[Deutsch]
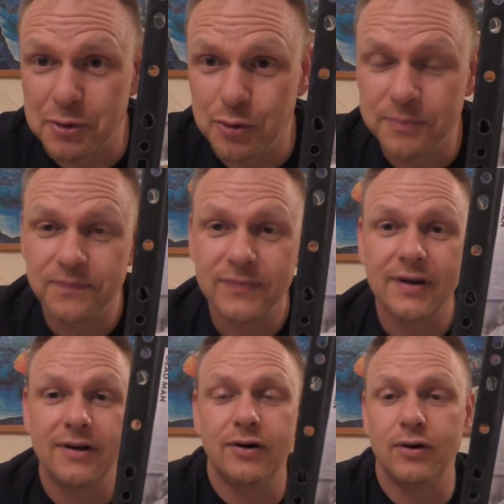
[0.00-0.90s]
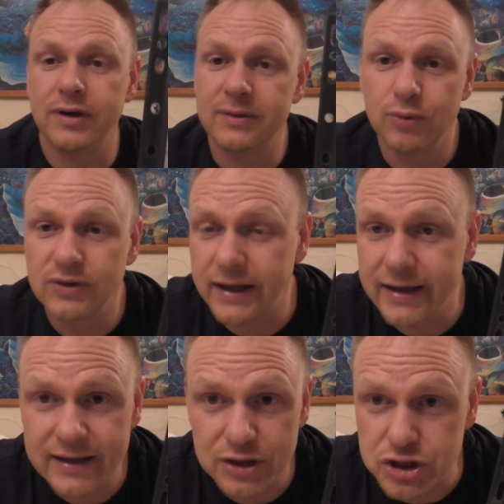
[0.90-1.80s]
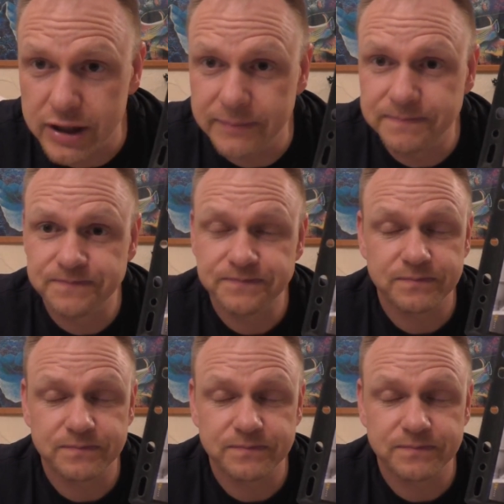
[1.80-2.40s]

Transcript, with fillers: Minuten und ich muss echt gestehen,